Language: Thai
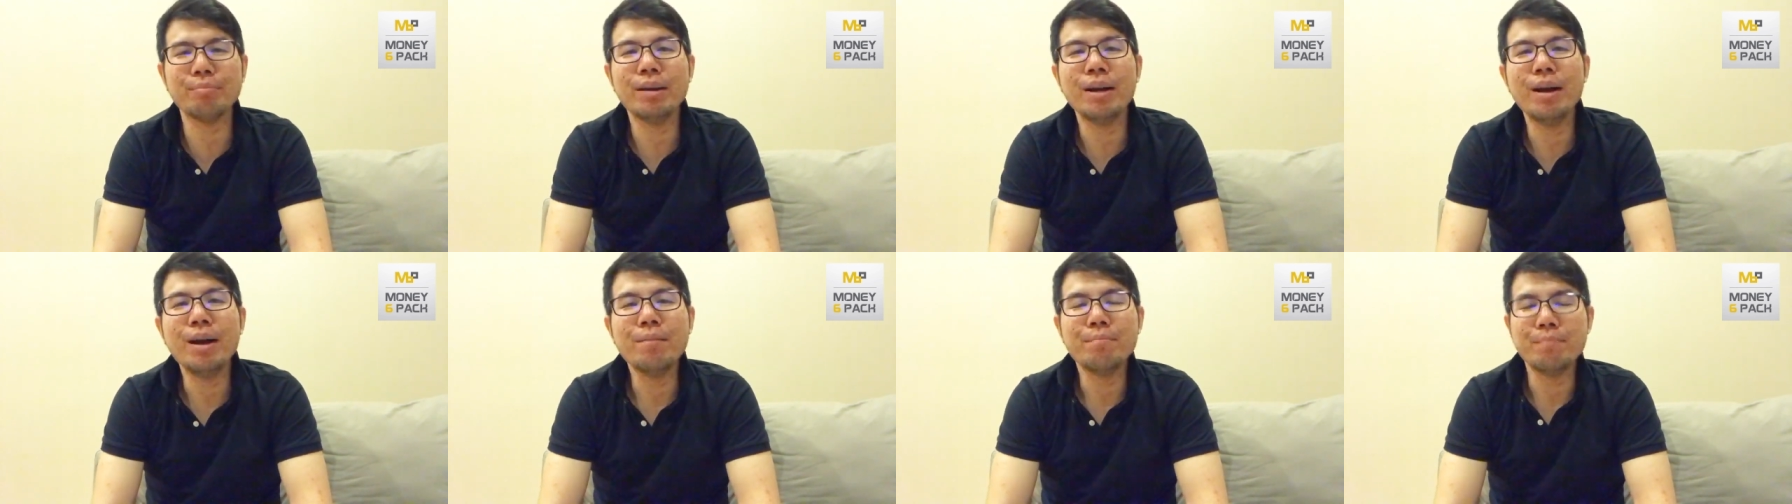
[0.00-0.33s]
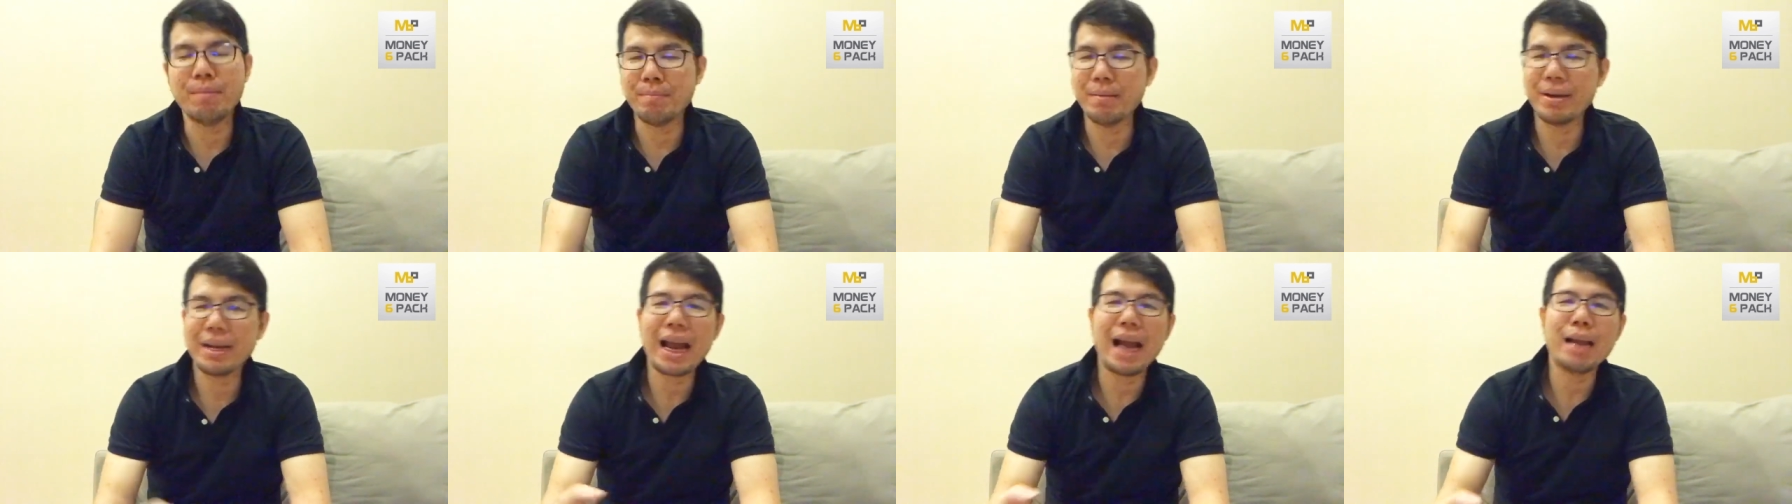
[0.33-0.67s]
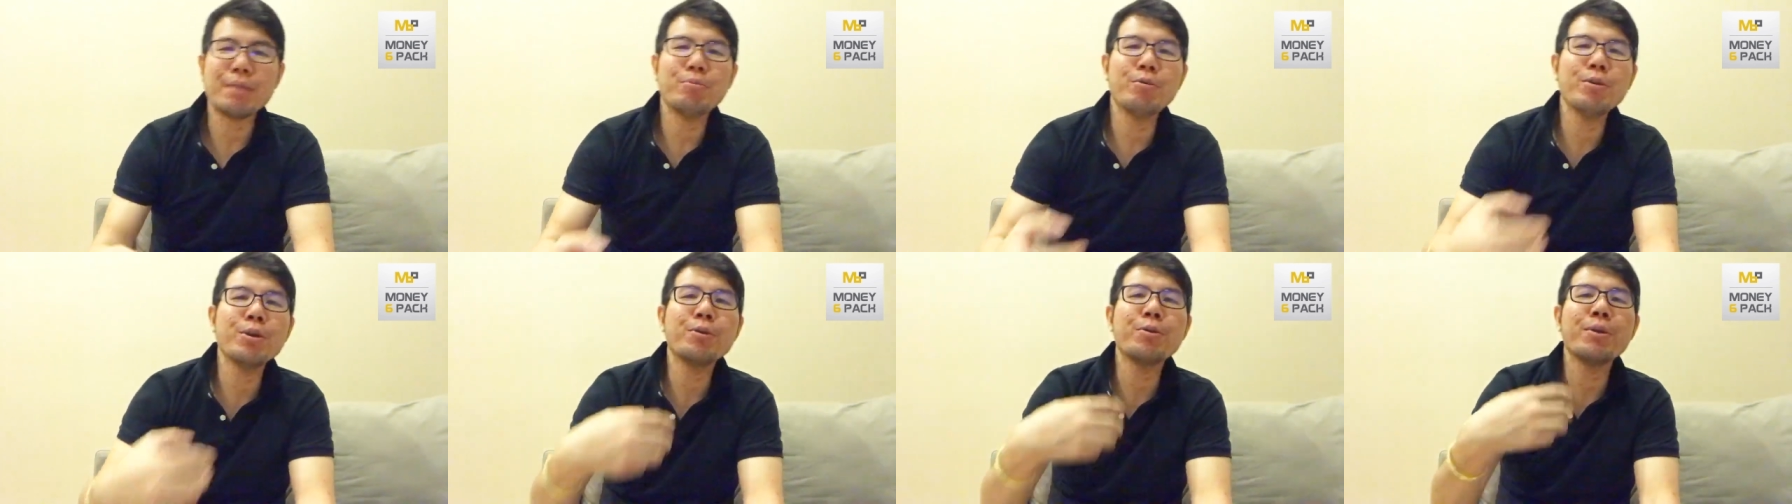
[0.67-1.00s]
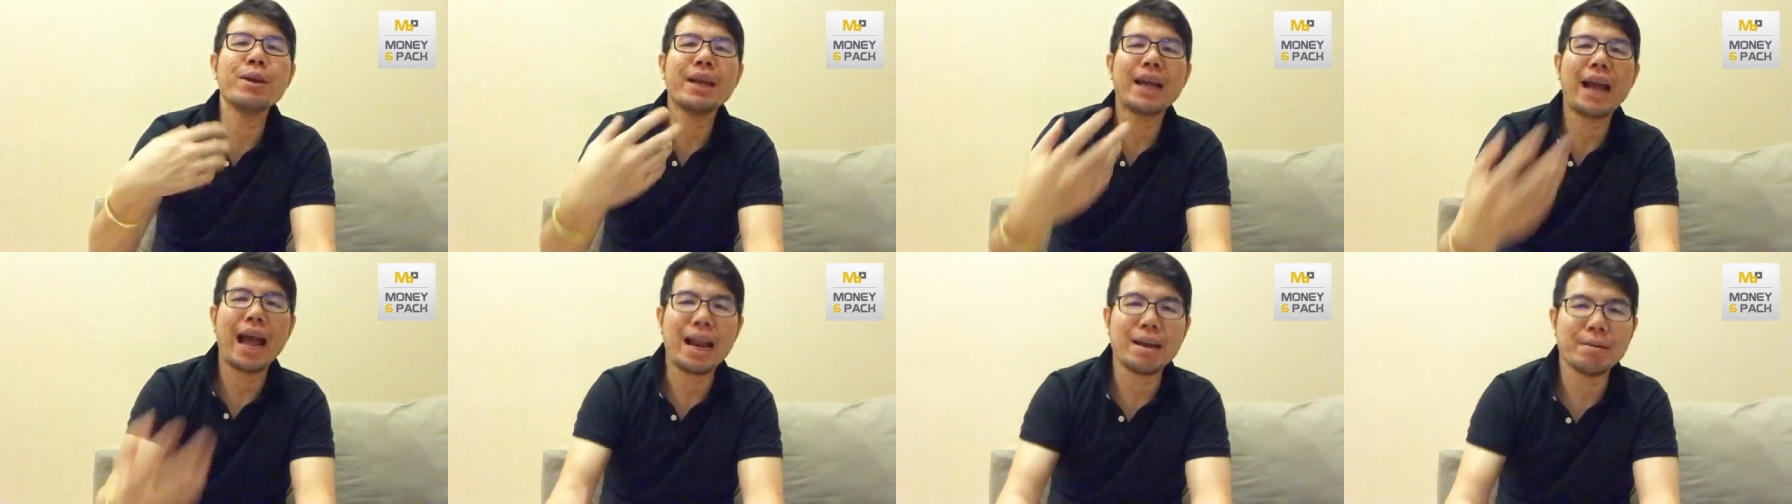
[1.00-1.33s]
เหมือนเป็นการพูดคุย
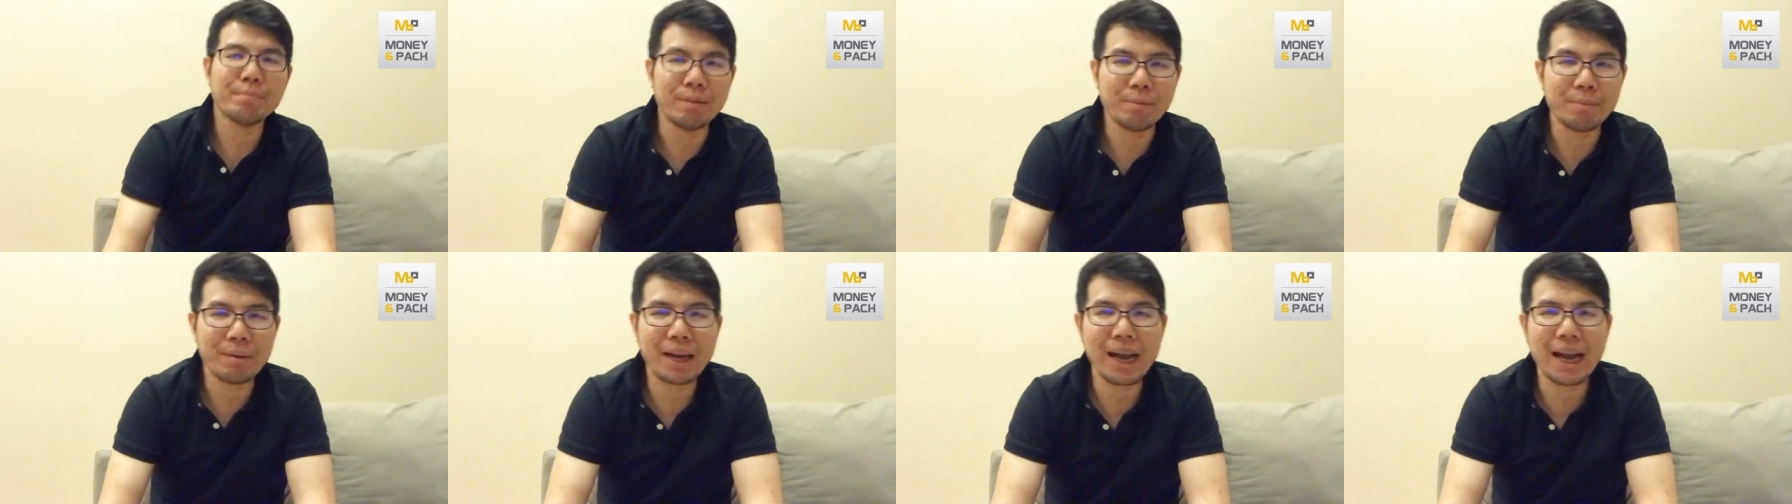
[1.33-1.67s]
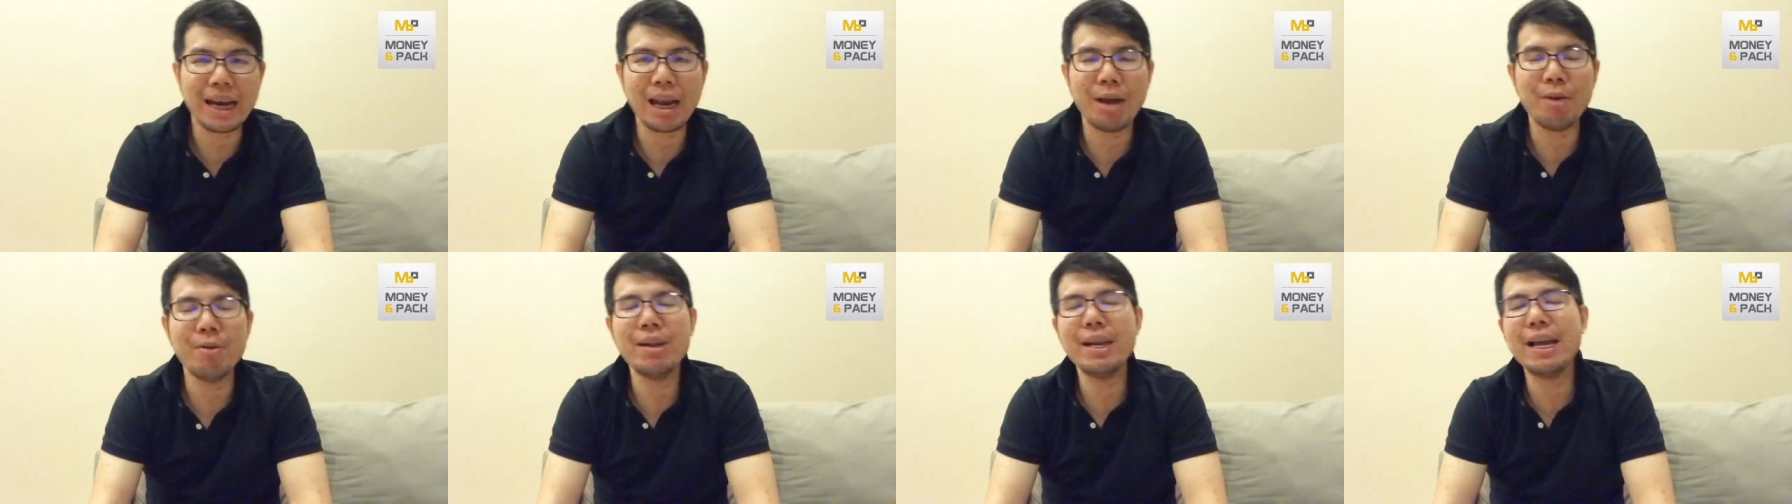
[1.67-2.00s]
กันเหมือนเป็นการเล่าเรื่อง